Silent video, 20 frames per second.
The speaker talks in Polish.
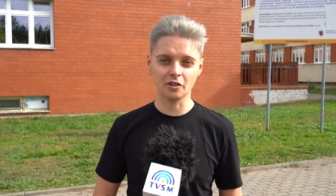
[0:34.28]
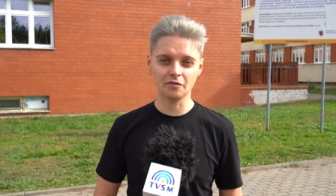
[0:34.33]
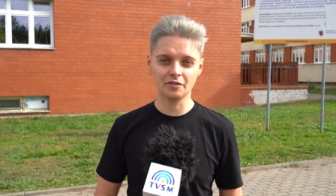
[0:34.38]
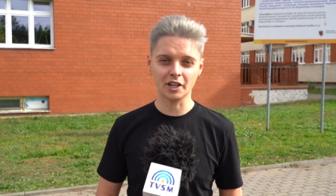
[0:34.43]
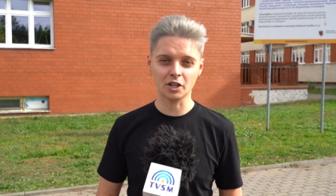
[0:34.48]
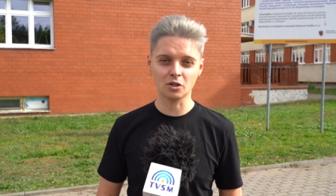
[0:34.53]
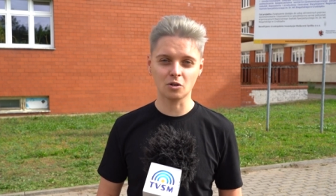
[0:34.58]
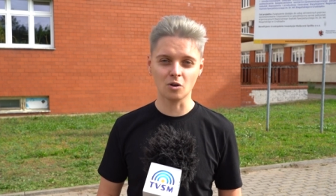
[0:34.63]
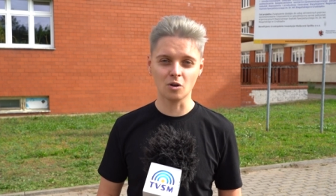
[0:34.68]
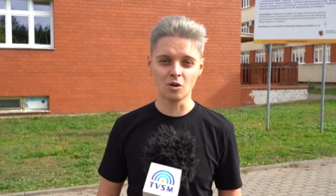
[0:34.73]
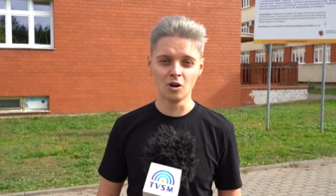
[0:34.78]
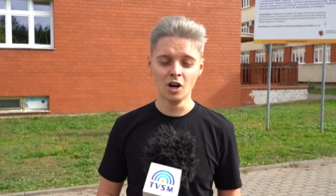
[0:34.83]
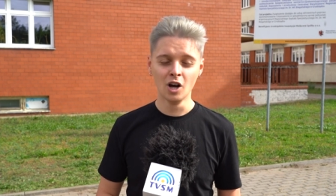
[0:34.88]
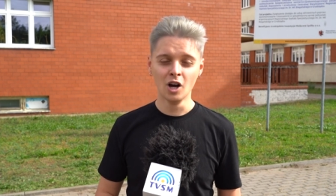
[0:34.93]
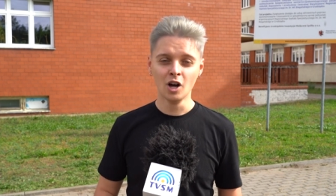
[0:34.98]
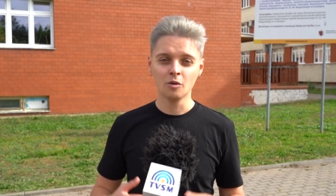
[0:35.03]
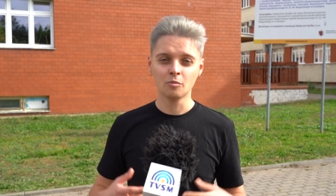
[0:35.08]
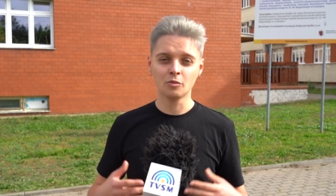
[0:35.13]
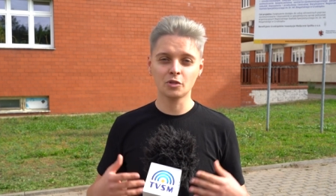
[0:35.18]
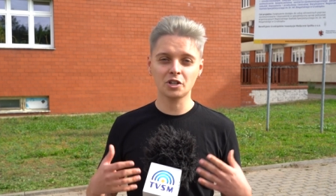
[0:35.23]
wieku
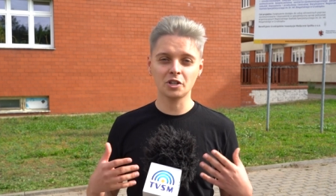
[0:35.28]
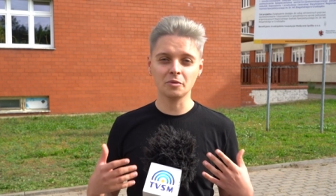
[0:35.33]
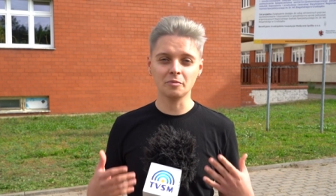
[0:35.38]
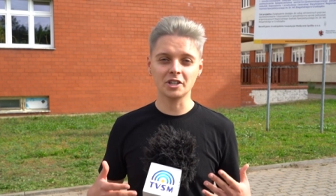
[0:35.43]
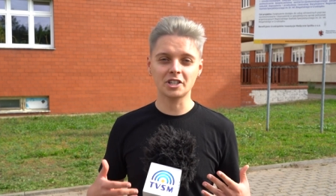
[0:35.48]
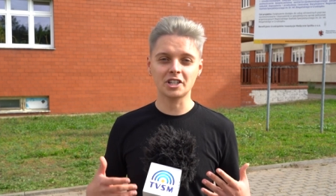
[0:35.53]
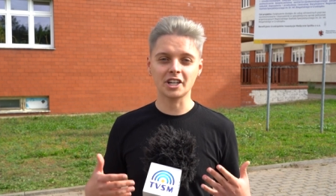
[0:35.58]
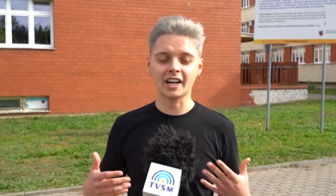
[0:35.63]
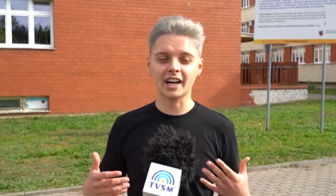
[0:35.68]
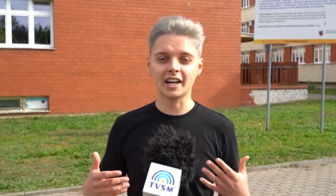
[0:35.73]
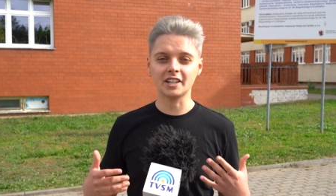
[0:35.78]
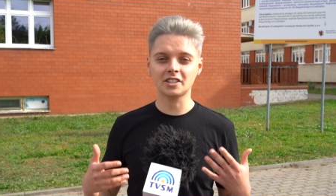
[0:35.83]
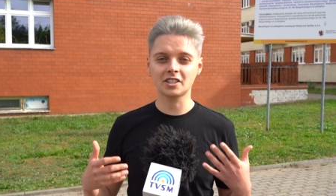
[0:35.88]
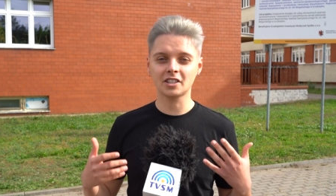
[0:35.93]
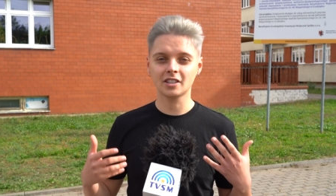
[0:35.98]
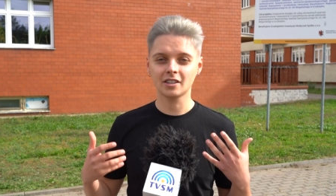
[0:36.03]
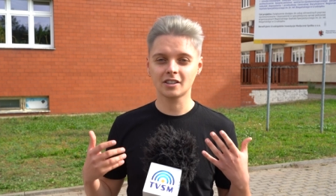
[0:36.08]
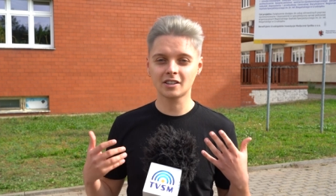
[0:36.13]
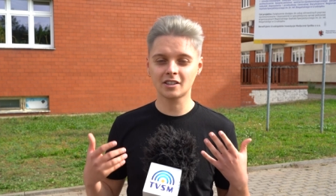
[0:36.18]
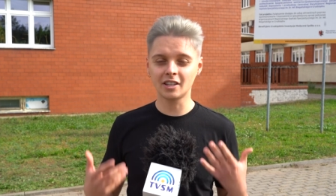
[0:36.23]
musimy
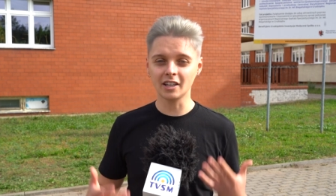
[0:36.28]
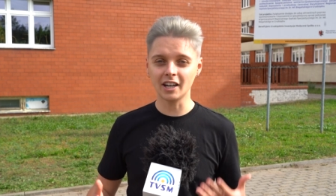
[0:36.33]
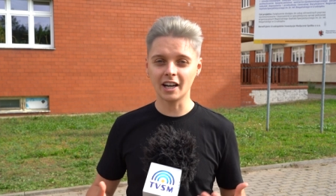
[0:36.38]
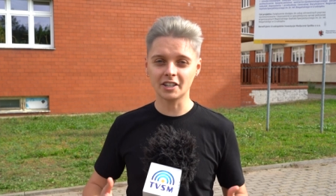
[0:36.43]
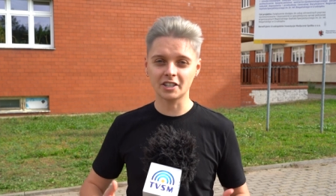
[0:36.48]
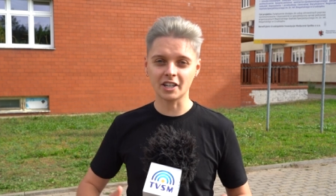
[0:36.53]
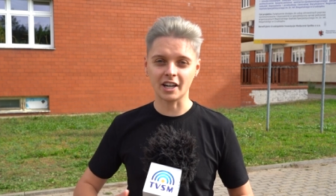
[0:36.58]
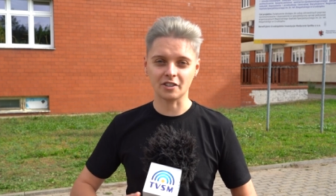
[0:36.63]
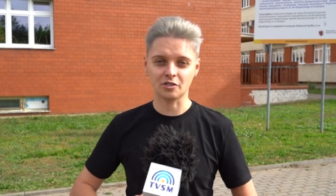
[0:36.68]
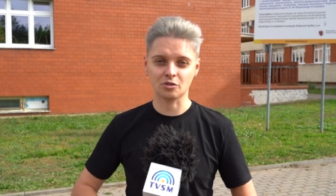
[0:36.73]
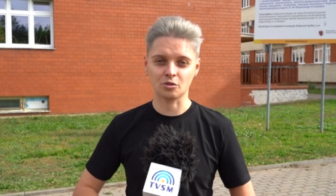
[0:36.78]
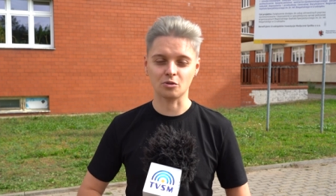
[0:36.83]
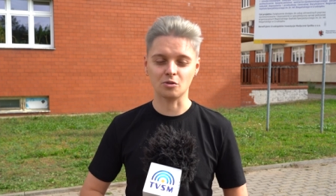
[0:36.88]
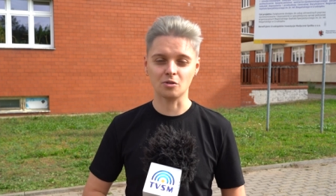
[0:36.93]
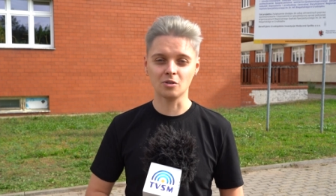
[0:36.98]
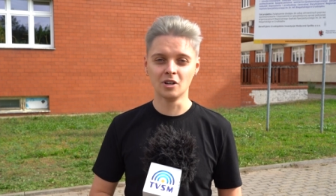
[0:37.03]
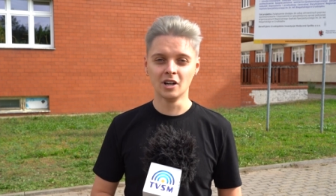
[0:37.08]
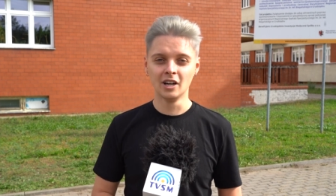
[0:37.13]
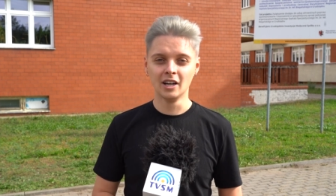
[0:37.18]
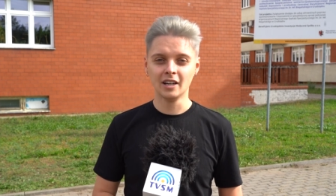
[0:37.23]
czekać tyle
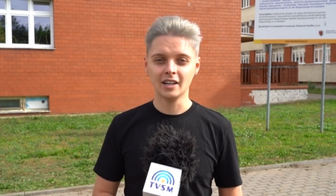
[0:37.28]
czasu